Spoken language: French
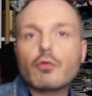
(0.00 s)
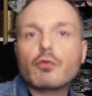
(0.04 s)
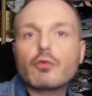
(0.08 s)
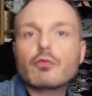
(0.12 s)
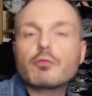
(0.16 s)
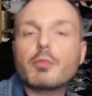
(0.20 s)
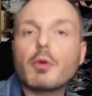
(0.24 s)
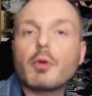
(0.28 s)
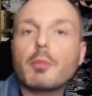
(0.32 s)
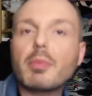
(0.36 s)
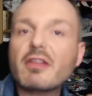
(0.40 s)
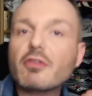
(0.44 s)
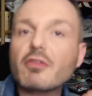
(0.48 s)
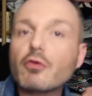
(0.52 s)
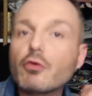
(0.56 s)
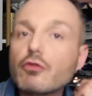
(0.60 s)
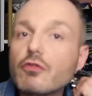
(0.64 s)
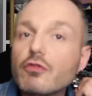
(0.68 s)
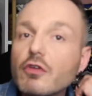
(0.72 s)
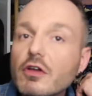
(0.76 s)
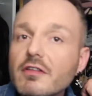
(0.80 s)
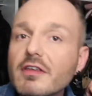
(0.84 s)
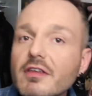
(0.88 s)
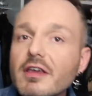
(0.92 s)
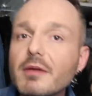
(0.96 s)
on ne peut pas trop
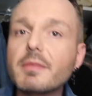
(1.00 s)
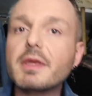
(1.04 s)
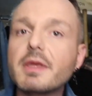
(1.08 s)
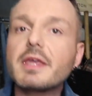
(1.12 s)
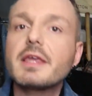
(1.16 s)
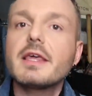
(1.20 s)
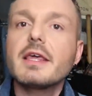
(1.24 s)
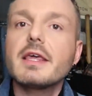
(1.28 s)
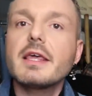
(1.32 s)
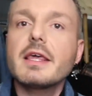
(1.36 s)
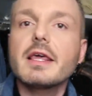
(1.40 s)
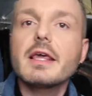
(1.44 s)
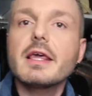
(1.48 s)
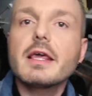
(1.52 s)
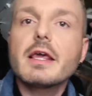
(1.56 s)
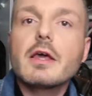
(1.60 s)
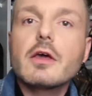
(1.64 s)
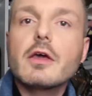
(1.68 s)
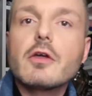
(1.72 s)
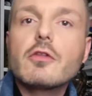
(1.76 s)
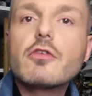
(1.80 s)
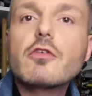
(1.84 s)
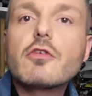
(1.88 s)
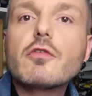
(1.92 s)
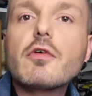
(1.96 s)
sortir, mais
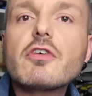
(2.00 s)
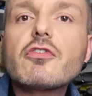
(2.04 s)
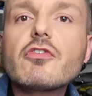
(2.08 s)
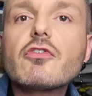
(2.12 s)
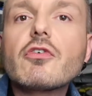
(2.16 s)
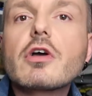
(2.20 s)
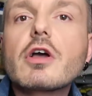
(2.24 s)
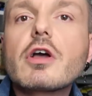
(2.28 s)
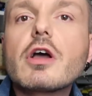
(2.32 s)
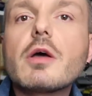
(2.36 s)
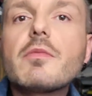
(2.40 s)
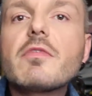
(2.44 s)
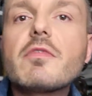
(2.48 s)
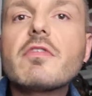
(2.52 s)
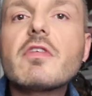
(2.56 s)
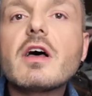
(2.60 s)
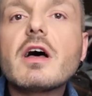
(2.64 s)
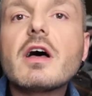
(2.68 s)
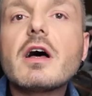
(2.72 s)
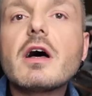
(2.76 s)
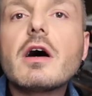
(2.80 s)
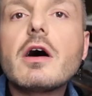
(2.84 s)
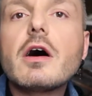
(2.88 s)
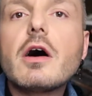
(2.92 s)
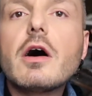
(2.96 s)
tu vois, genre comme
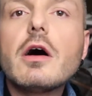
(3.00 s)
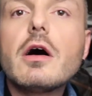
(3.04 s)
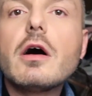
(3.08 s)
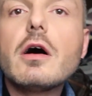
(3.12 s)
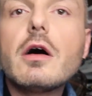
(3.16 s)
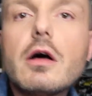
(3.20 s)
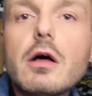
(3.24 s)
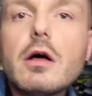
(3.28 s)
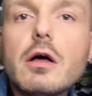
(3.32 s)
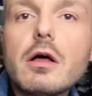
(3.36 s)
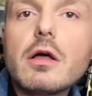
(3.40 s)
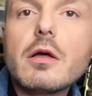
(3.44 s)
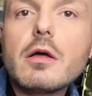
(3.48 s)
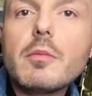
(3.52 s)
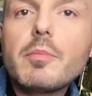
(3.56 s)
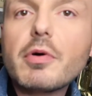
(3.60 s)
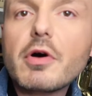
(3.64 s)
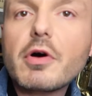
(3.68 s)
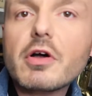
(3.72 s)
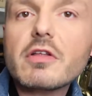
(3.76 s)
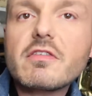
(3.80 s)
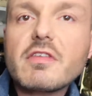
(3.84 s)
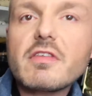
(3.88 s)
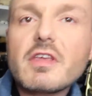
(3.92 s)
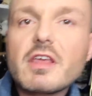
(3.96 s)
ça, euh,
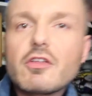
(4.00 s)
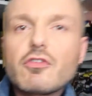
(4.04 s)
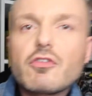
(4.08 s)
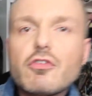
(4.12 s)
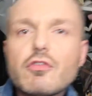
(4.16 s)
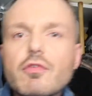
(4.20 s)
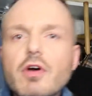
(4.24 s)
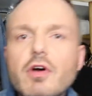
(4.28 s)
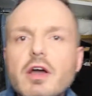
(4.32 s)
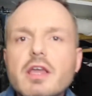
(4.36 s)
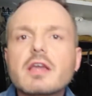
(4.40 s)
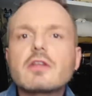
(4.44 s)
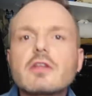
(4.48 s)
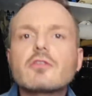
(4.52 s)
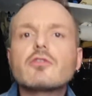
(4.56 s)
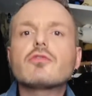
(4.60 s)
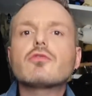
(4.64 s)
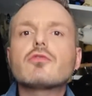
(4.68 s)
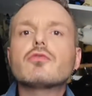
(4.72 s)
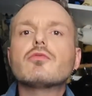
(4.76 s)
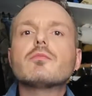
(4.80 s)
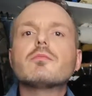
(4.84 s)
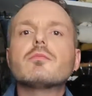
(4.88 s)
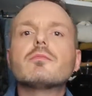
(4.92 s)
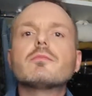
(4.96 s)
porté, tu vois rien du
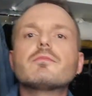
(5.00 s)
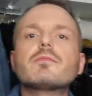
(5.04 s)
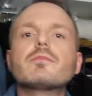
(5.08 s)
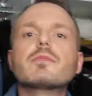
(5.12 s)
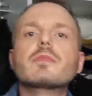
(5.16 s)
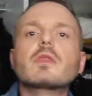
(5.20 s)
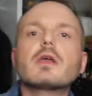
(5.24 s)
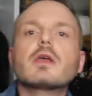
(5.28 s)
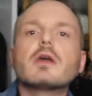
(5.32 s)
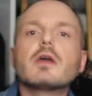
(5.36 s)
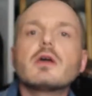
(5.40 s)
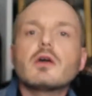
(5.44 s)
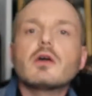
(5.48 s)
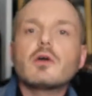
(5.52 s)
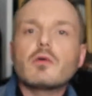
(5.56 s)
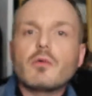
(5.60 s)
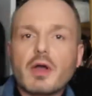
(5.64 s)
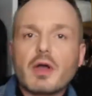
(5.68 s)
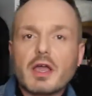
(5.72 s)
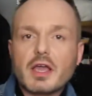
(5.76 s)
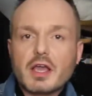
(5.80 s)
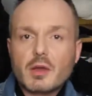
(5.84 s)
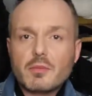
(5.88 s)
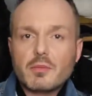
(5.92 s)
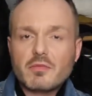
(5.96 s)
tout.
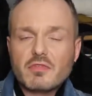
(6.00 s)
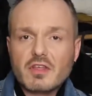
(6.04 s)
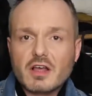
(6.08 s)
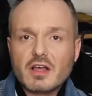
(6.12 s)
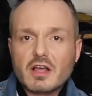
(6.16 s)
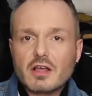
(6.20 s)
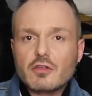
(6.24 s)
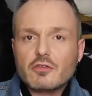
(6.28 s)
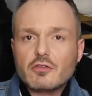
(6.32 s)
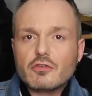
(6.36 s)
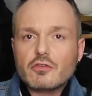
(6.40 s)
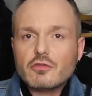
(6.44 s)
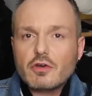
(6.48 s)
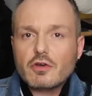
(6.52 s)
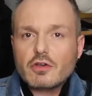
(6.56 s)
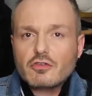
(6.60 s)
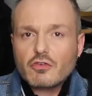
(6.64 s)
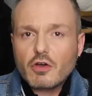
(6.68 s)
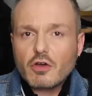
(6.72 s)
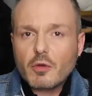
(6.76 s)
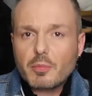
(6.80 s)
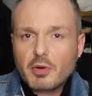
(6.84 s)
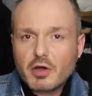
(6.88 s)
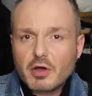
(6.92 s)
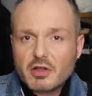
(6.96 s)
Ouais, comme ça. Tu vois,
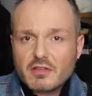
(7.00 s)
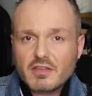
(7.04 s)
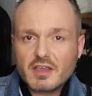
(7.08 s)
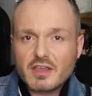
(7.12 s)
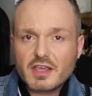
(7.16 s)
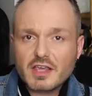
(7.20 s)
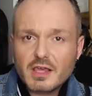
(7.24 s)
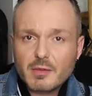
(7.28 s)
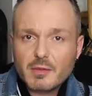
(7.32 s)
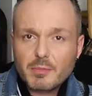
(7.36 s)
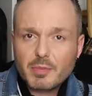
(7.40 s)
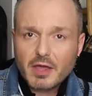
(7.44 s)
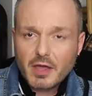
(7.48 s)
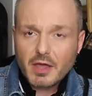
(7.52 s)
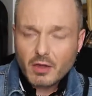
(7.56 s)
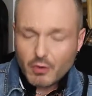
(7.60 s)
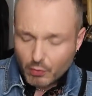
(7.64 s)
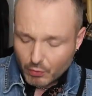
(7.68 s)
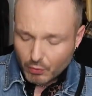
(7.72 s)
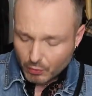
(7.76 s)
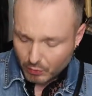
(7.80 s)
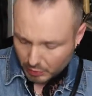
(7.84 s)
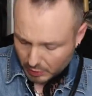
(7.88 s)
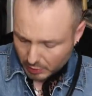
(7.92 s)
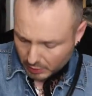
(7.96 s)
genre porté hyper
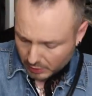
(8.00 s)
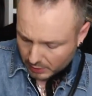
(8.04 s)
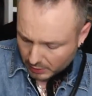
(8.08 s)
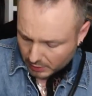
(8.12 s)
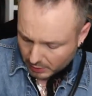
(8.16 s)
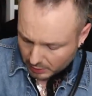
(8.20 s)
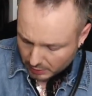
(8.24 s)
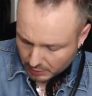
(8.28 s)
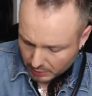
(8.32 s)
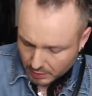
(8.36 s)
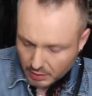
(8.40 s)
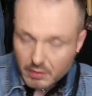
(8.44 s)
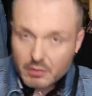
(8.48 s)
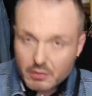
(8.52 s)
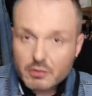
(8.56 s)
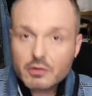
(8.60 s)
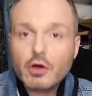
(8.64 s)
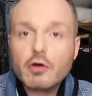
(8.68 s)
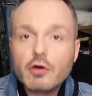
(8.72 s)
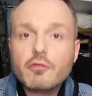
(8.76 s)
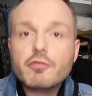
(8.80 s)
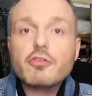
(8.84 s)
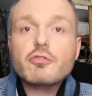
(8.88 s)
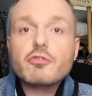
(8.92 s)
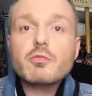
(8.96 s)
haut.
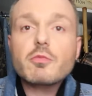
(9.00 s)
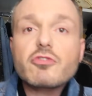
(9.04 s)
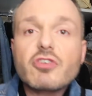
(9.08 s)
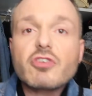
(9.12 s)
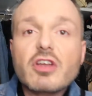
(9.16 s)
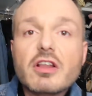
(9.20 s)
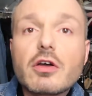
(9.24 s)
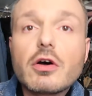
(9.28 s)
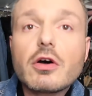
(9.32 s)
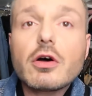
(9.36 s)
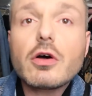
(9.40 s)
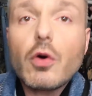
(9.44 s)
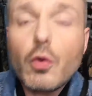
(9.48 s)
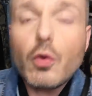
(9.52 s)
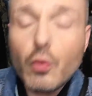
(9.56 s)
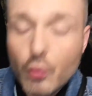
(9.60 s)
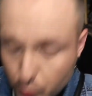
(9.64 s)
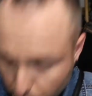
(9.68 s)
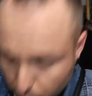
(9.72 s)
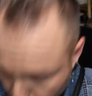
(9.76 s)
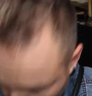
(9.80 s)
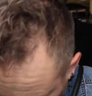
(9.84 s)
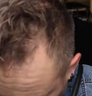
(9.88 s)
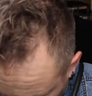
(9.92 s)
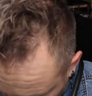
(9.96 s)
Non, franchement, j'adore.
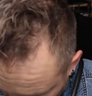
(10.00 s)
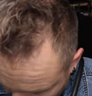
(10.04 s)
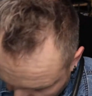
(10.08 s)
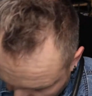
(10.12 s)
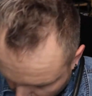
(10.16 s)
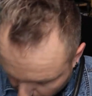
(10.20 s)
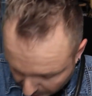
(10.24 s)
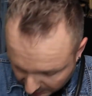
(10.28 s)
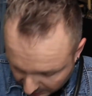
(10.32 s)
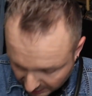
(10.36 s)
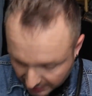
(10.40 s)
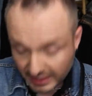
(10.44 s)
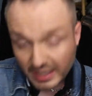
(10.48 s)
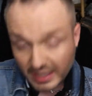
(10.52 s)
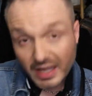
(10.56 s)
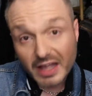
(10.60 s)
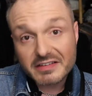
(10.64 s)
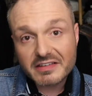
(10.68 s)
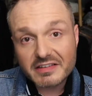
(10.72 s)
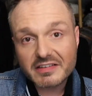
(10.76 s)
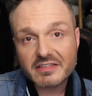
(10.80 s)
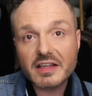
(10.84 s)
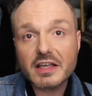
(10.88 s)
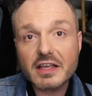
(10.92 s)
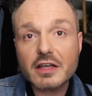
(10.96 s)
Ou pour aller peut-être
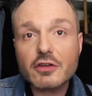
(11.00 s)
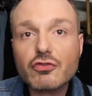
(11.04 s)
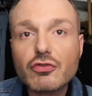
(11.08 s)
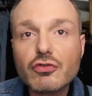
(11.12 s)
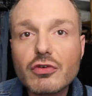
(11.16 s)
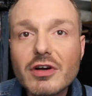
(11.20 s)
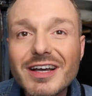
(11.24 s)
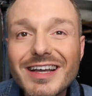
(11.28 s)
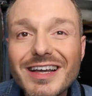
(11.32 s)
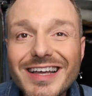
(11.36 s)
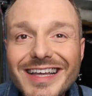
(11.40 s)
à Disney un jour.